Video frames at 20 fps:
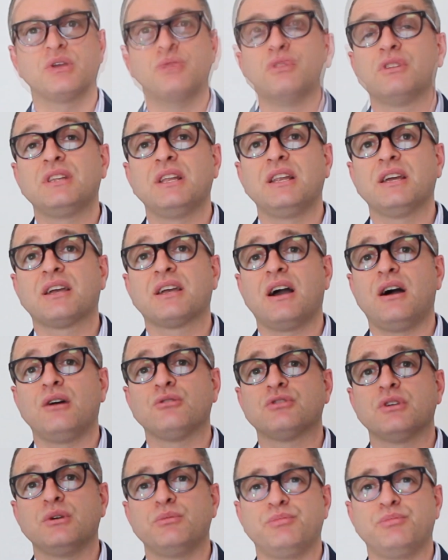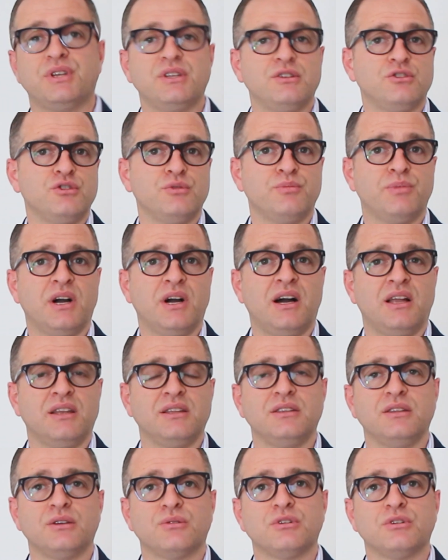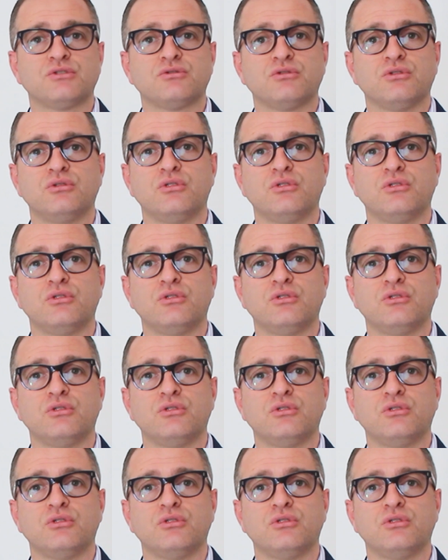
Una delle cause principali di questo